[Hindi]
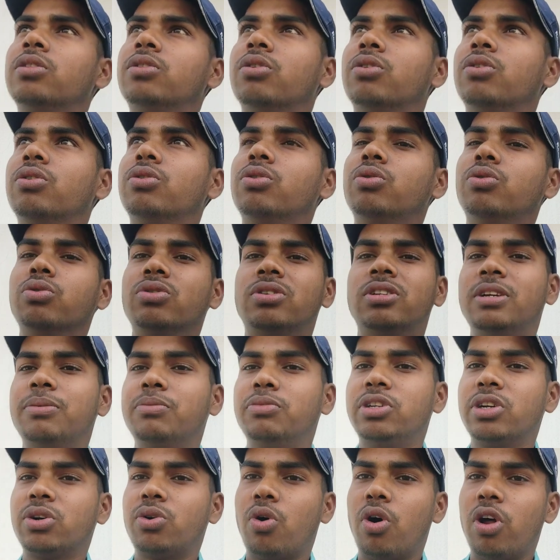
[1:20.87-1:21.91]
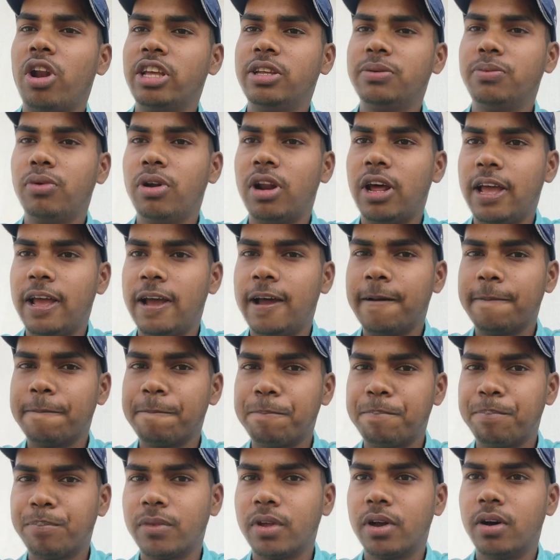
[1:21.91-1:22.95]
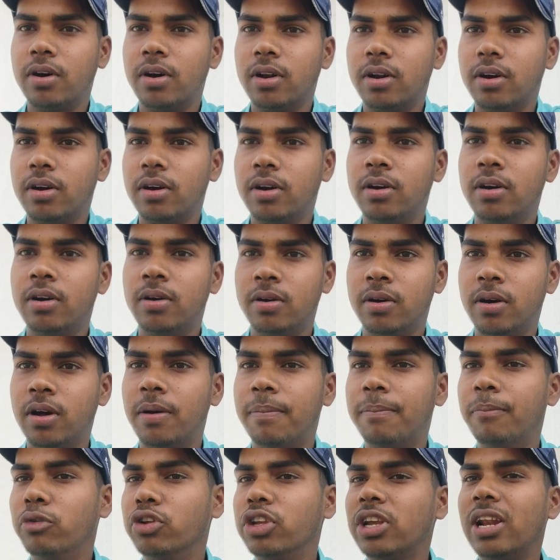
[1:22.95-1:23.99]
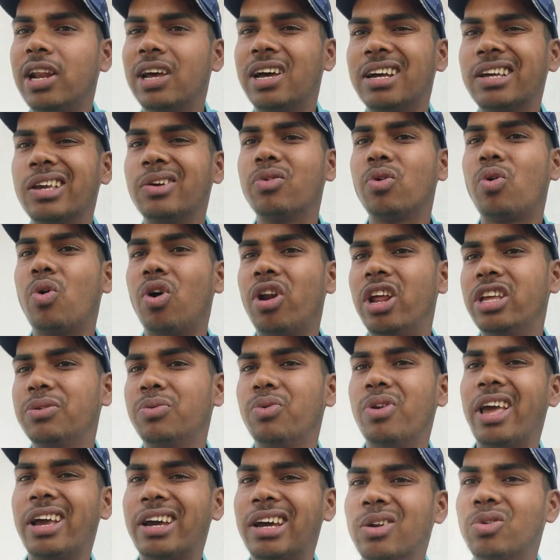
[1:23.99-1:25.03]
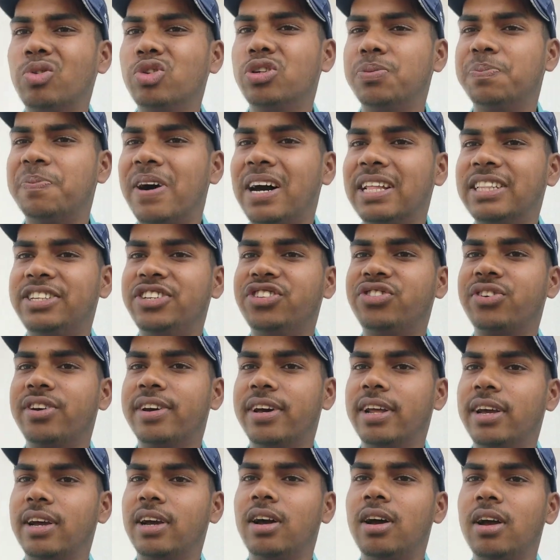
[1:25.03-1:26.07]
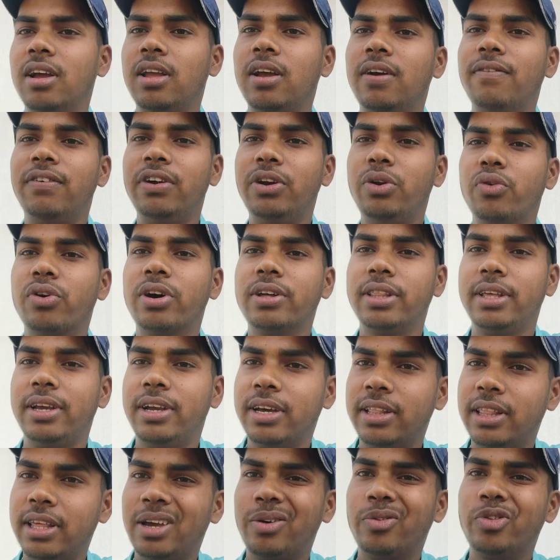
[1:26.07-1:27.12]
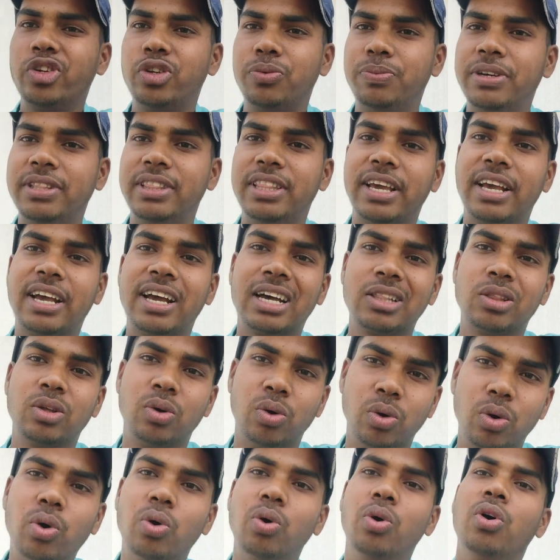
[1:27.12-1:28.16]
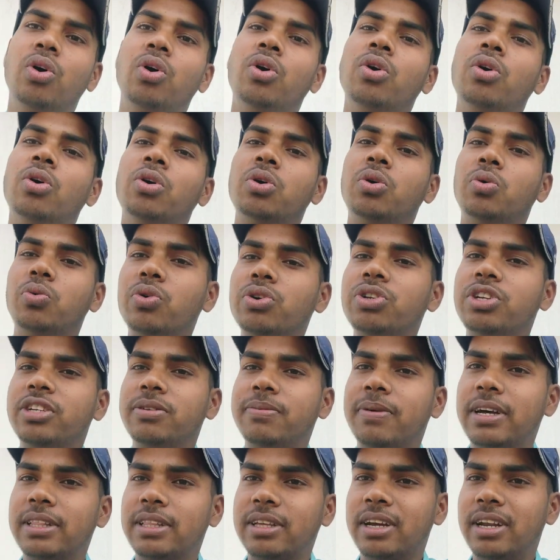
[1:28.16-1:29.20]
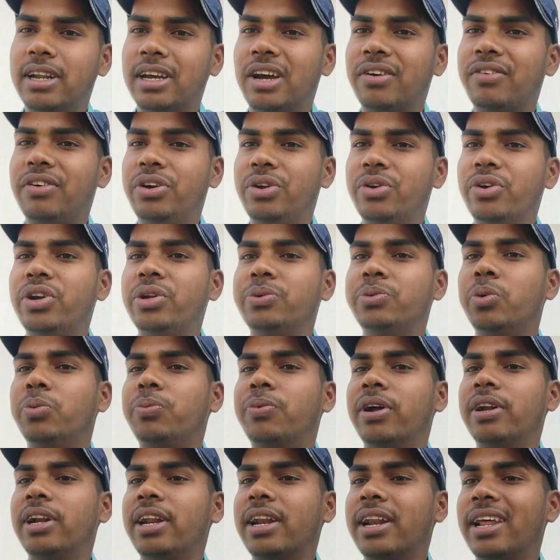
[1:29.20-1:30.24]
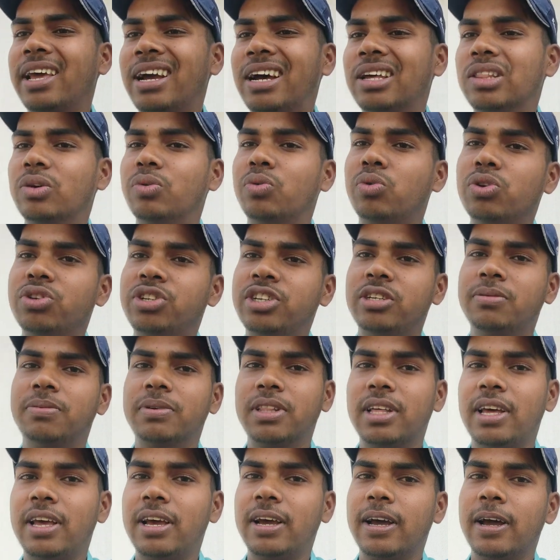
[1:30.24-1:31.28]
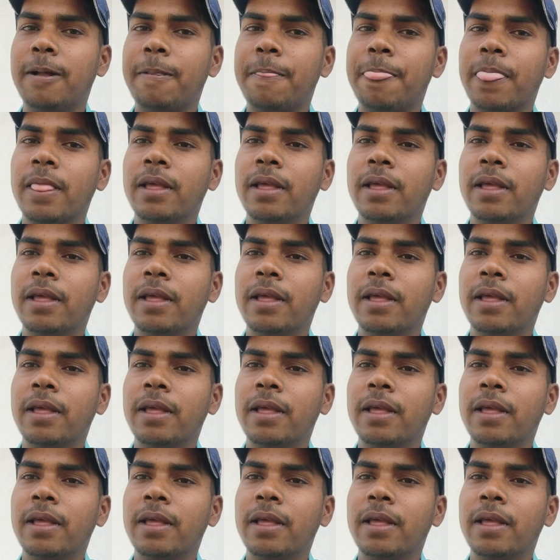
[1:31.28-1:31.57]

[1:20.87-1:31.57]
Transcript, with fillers: तो उसने मुझे कॉलेज बुलाया और आ, मुझे लगा कि वो कॉलेज बुलाएगा कुछ बातचीत करेगा या वीडियो का दिक्कत या कुछ भी दिक्कत हो वो चीज़ बात करेगा वीडियो रिमूव करना रहेगा तो वो चीज़ बताएगा